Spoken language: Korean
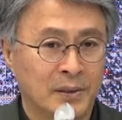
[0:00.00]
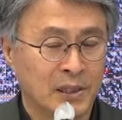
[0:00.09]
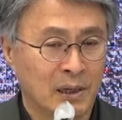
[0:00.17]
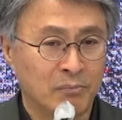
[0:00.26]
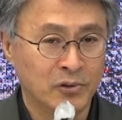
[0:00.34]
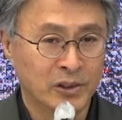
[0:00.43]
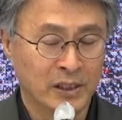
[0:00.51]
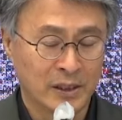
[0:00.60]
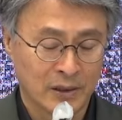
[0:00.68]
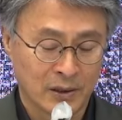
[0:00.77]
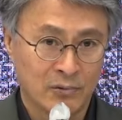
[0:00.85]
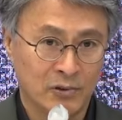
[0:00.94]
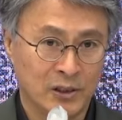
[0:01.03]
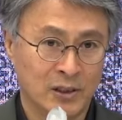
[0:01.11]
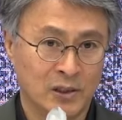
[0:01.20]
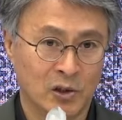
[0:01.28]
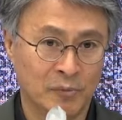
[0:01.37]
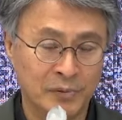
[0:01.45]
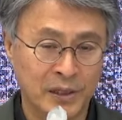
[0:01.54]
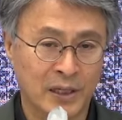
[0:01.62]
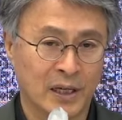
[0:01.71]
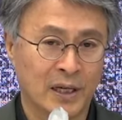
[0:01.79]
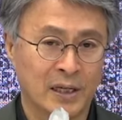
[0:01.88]
자, 문제는 우리는
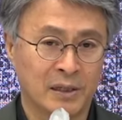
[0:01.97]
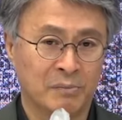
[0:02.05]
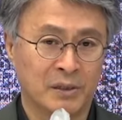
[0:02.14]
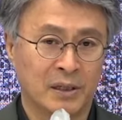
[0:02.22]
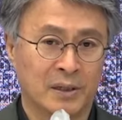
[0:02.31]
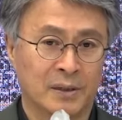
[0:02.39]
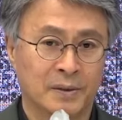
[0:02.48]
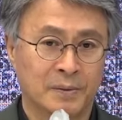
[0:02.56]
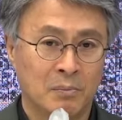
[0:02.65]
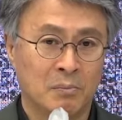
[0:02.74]
점쟁이가 아닙니다.